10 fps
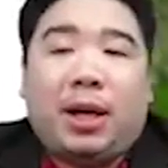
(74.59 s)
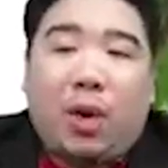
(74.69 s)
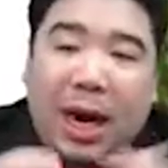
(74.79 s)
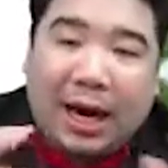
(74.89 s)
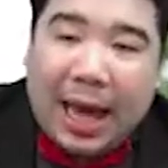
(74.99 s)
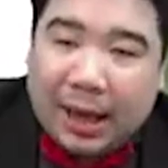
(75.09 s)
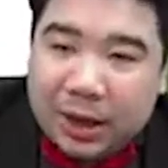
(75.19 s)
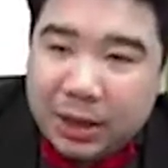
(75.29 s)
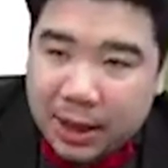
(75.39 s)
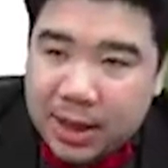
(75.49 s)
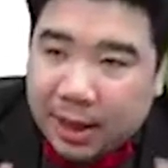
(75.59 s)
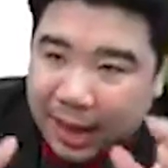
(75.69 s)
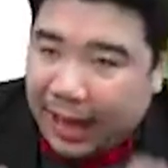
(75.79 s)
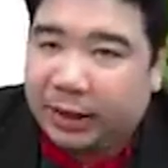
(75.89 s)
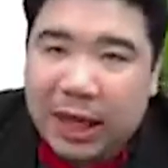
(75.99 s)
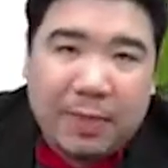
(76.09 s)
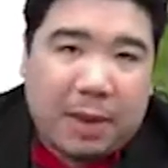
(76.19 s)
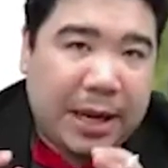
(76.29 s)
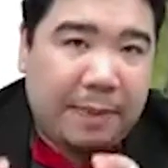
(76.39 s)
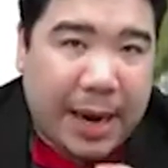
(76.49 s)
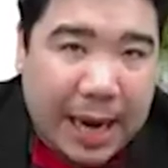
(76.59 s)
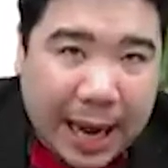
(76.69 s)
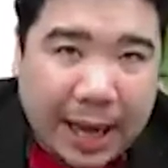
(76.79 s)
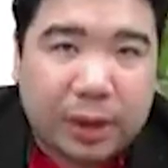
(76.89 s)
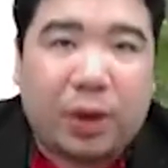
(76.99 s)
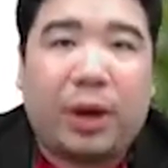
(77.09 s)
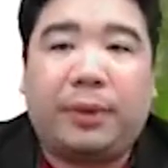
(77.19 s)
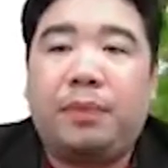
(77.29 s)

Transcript: โดยหลักๆเขาจะเลือกหลักที่มันมีปัญหาก่อน